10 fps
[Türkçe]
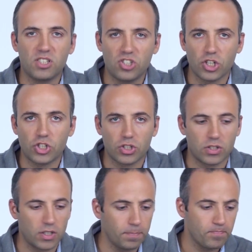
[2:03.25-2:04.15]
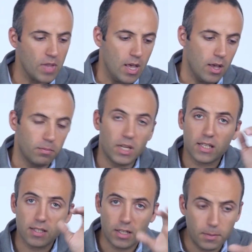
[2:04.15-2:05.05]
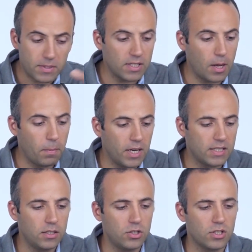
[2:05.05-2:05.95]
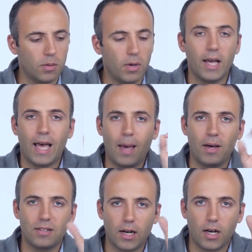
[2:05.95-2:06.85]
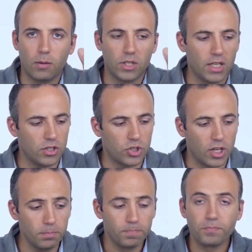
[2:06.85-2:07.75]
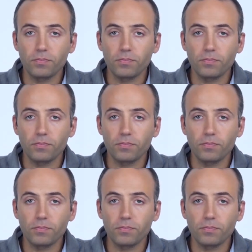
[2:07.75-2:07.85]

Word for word: bizi şaşırttı. Birazdan hepsinden bahsedeceğiz ama hemen rakamlara geçelim.